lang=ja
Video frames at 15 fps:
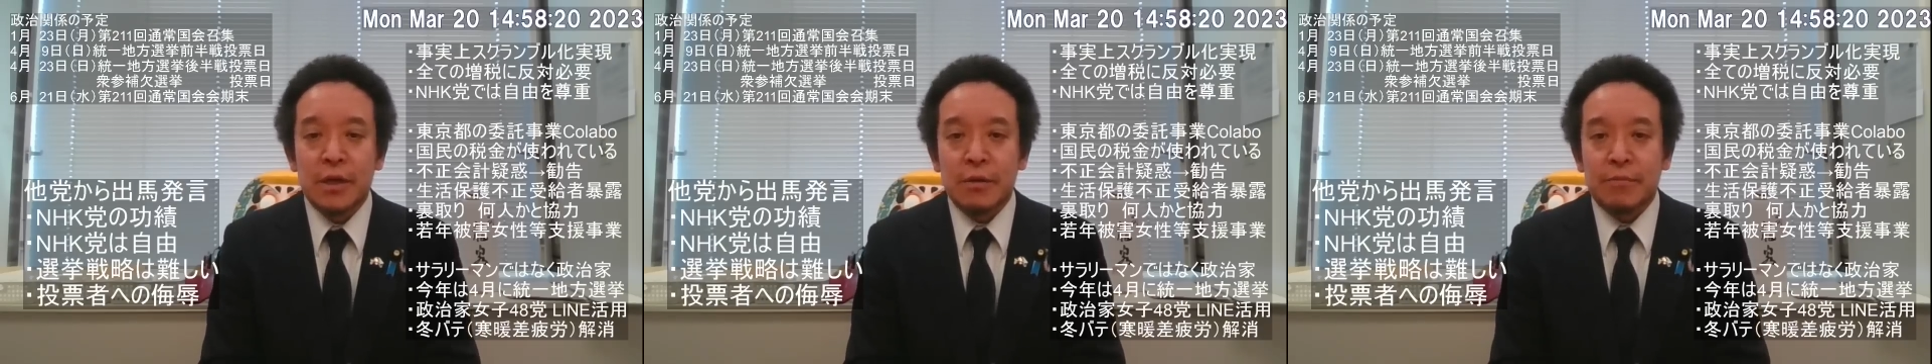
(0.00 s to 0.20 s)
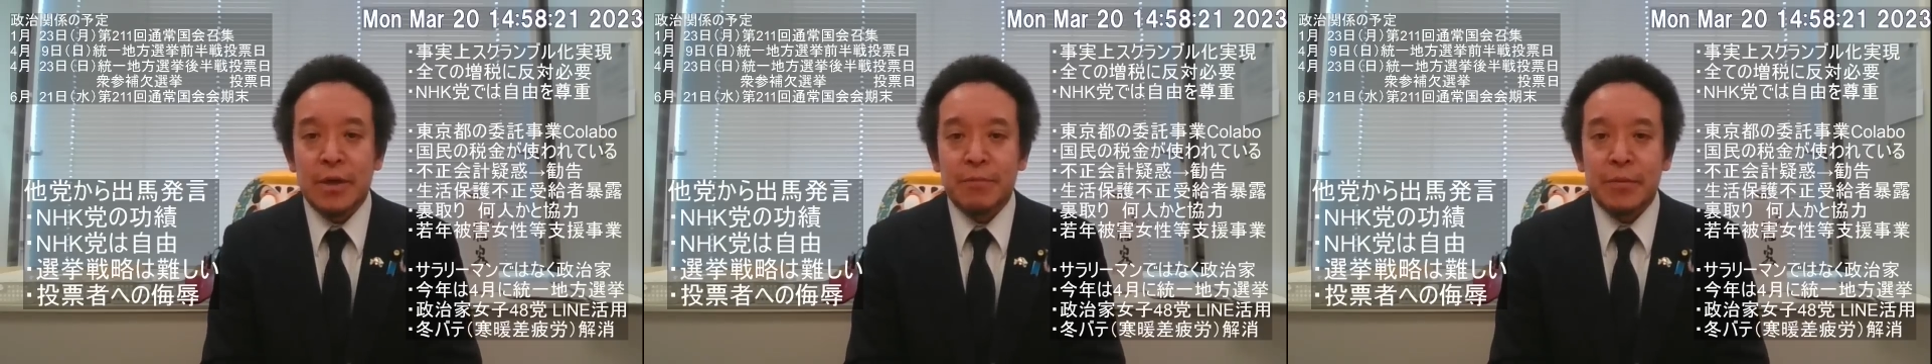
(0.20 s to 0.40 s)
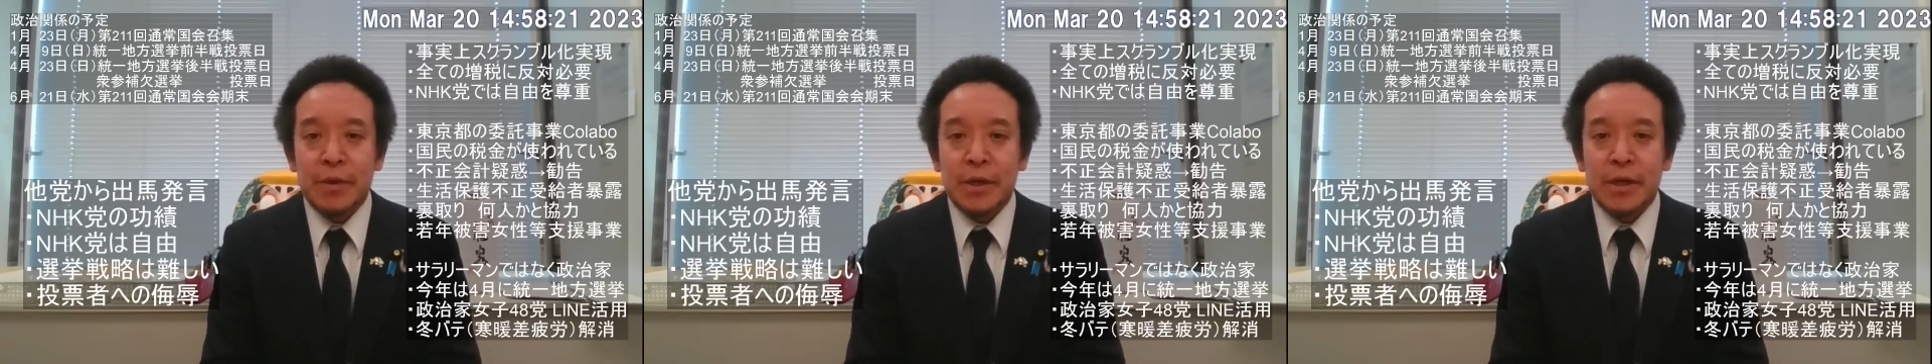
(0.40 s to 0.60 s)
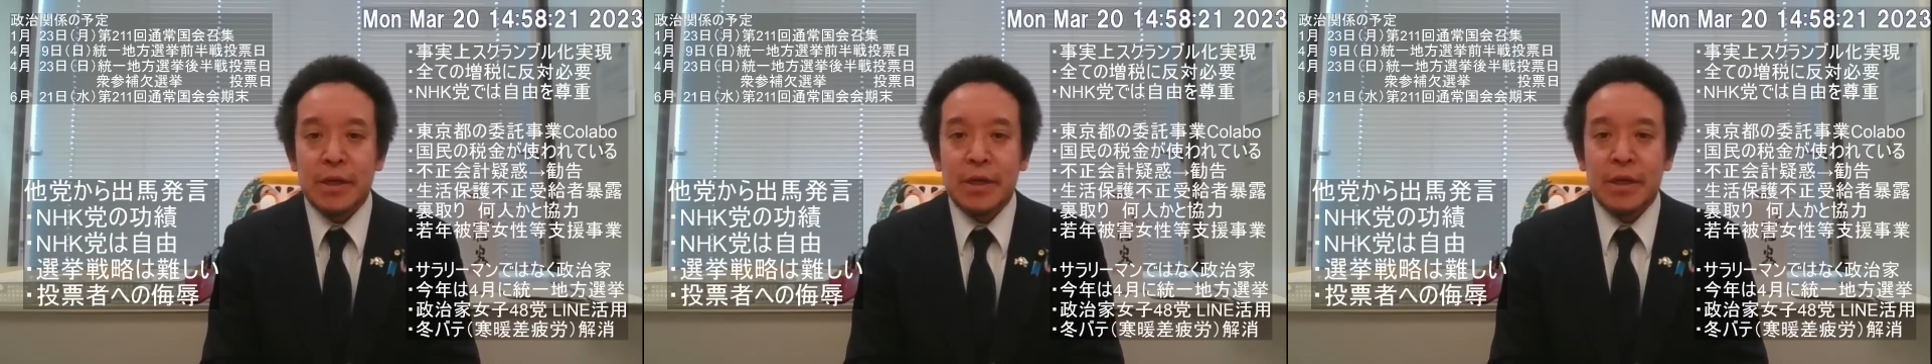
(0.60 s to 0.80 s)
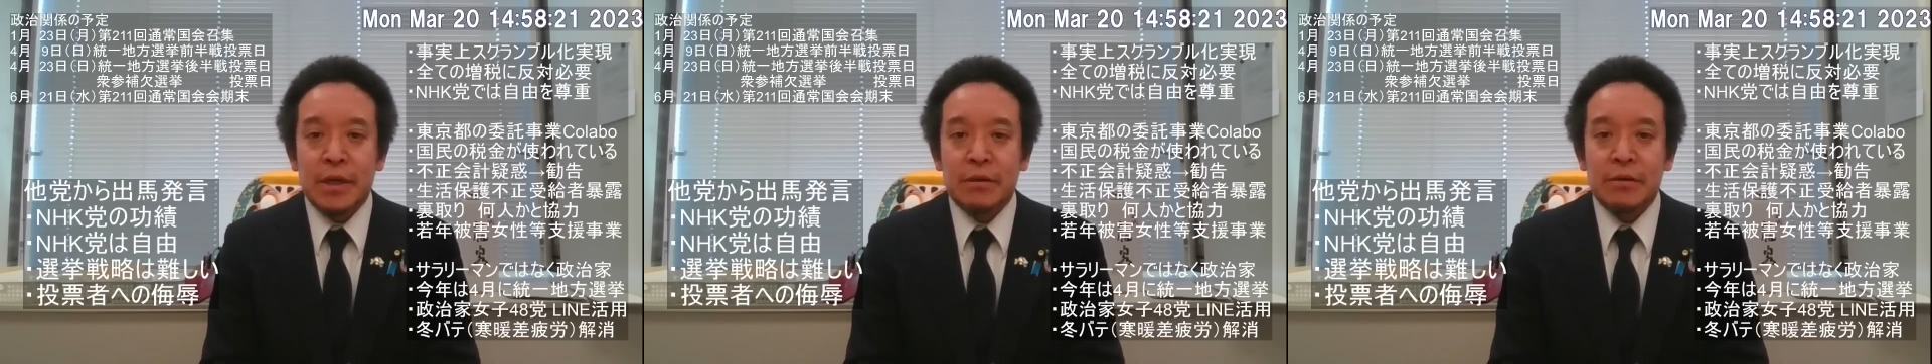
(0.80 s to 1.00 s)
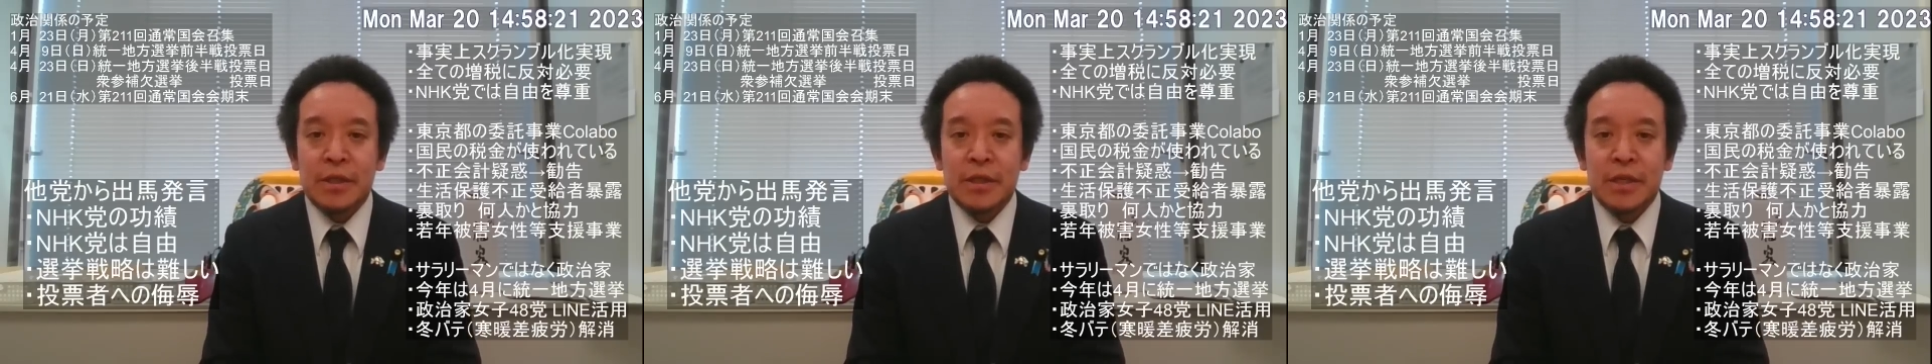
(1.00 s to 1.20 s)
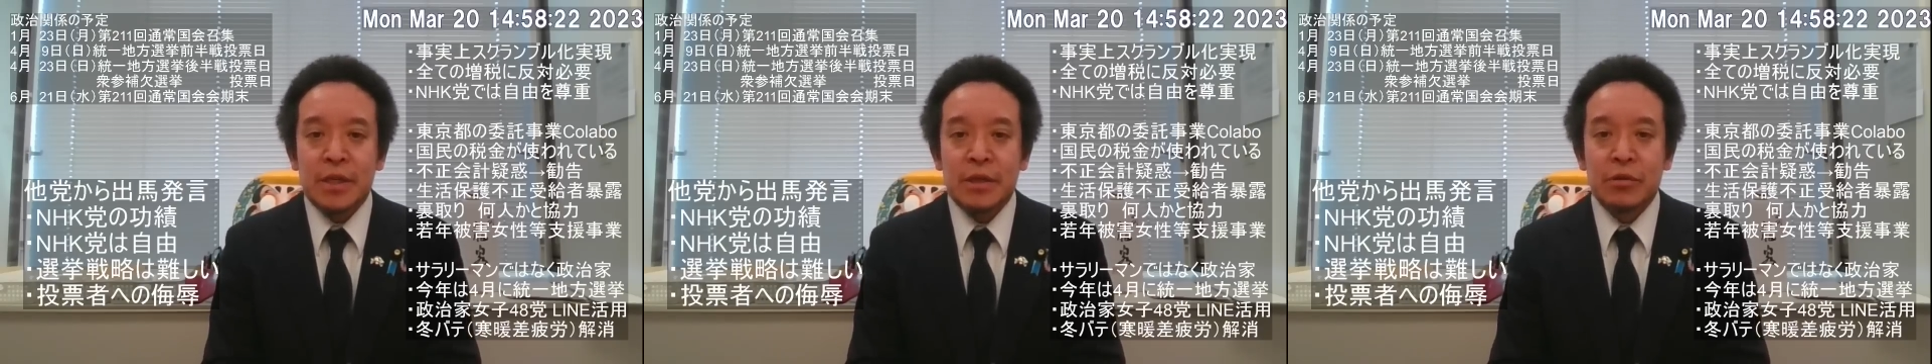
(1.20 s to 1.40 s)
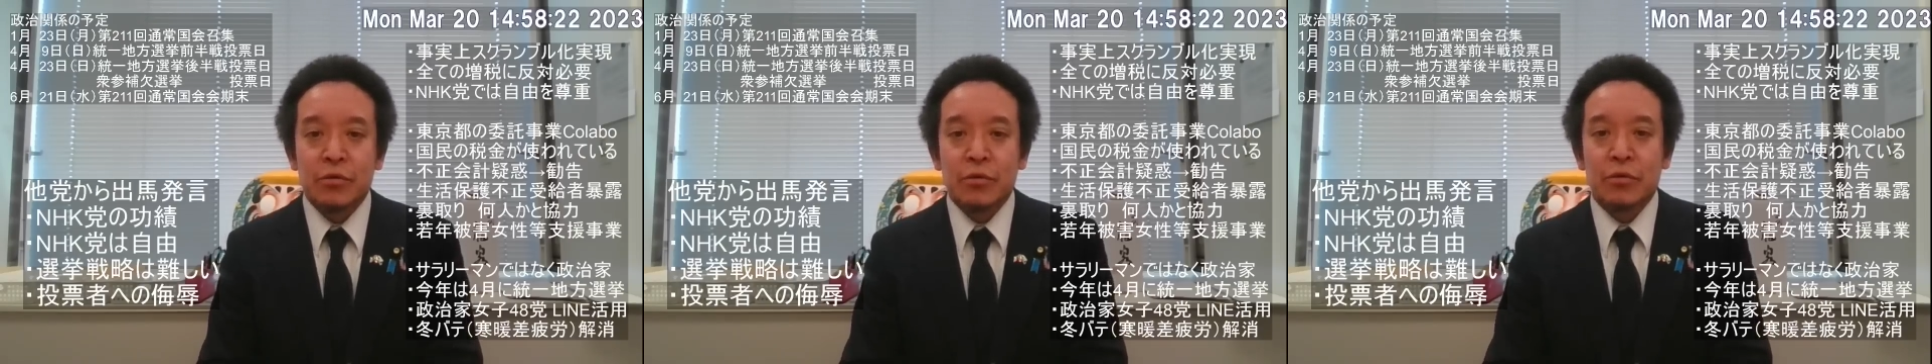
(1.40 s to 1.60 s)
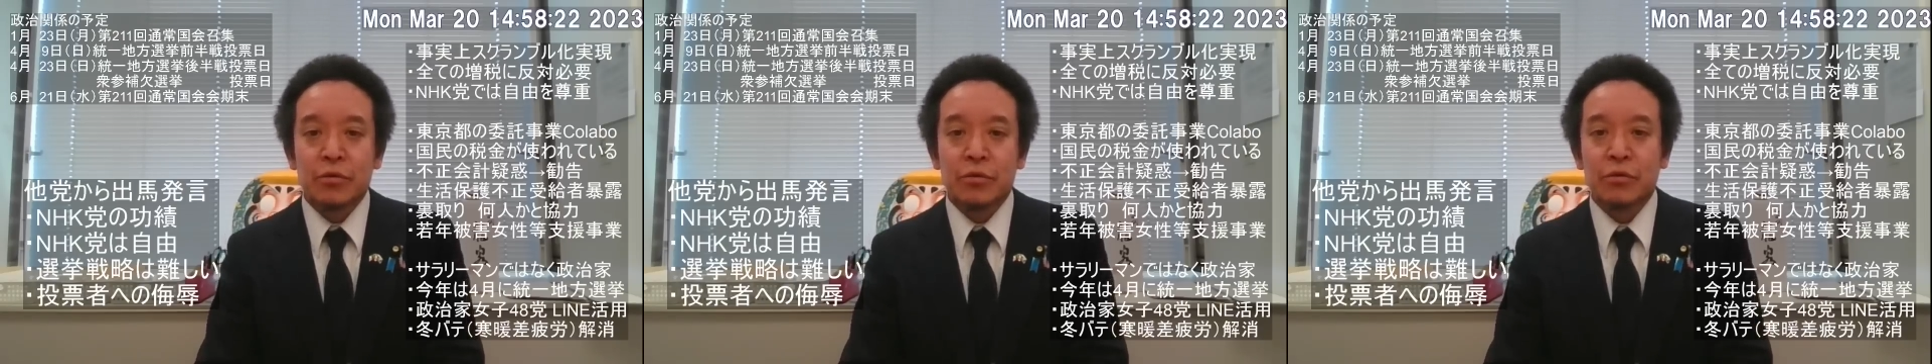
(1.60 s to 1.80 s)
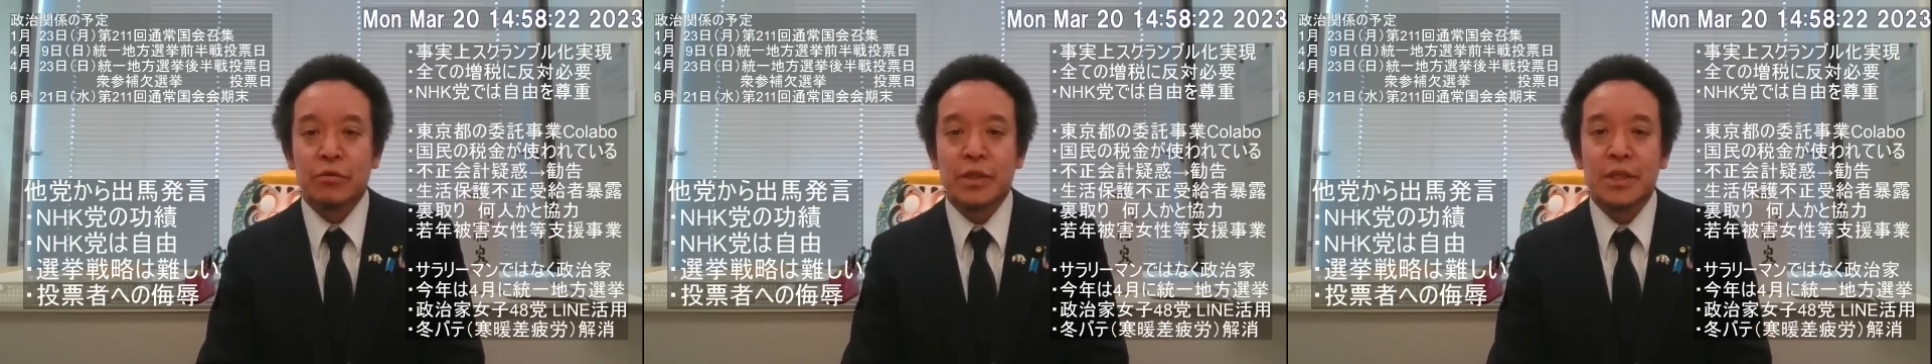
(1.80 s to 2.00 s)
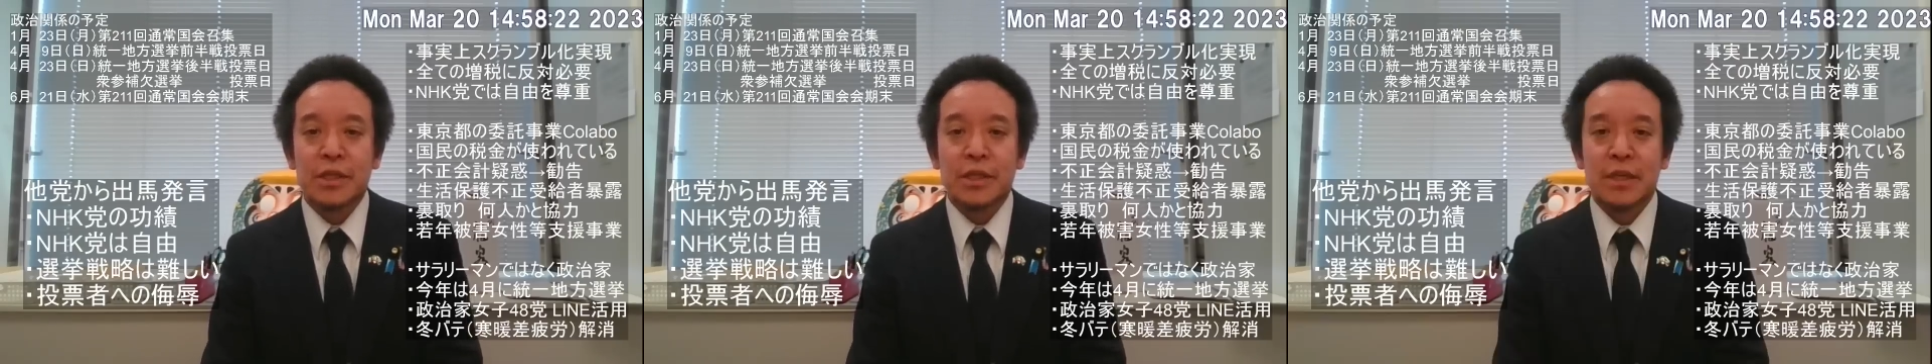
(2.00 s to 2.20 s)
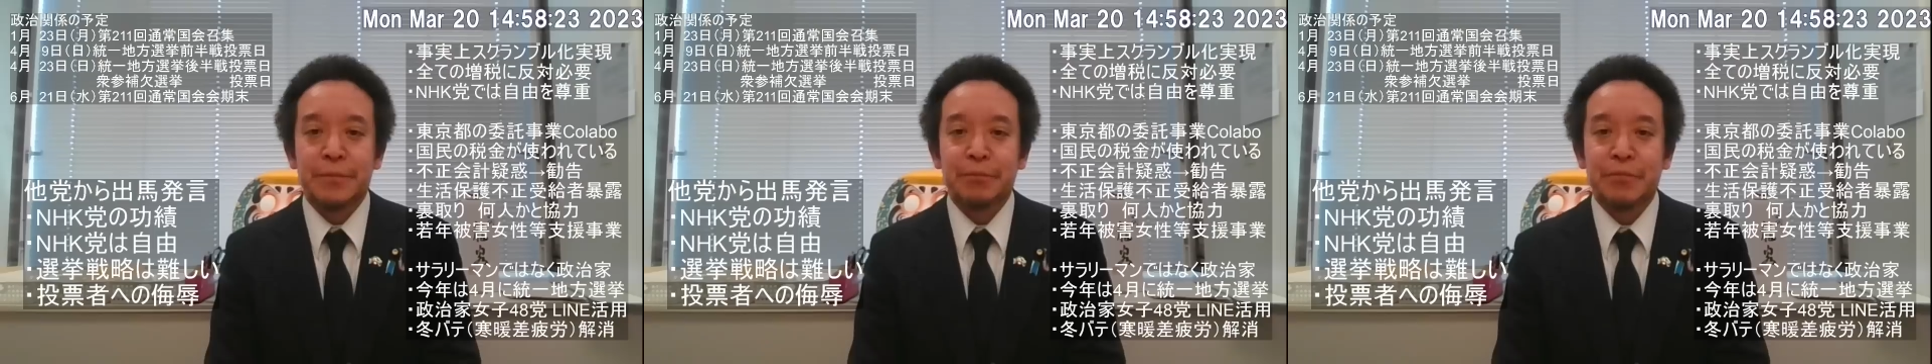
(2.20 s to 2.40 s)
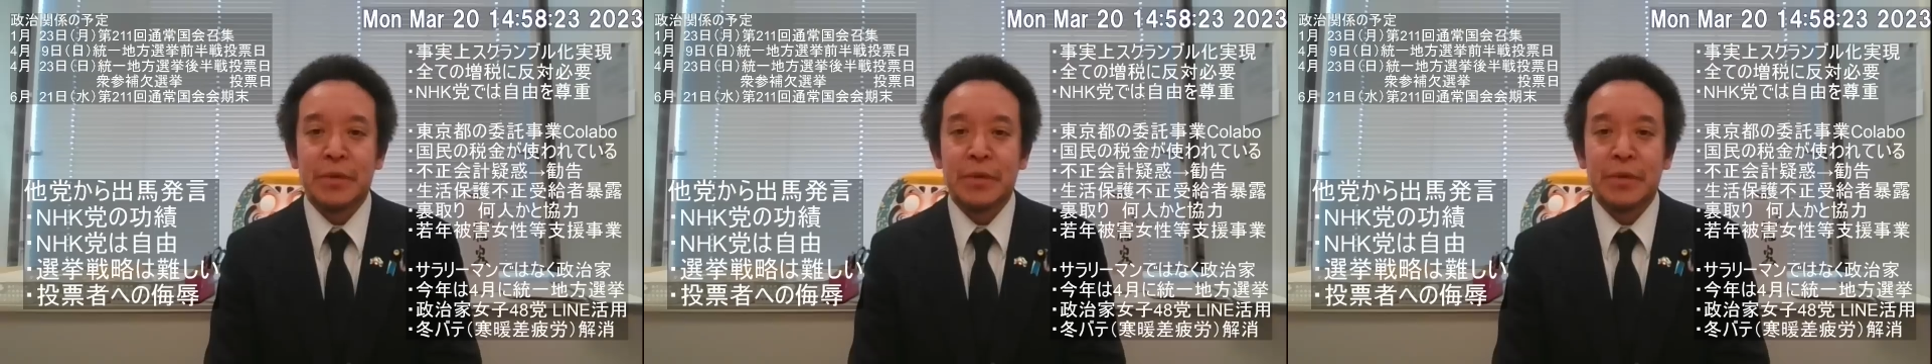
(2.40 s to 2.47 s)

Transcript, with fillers: まあ、やっぱり NHK 党のことをですね、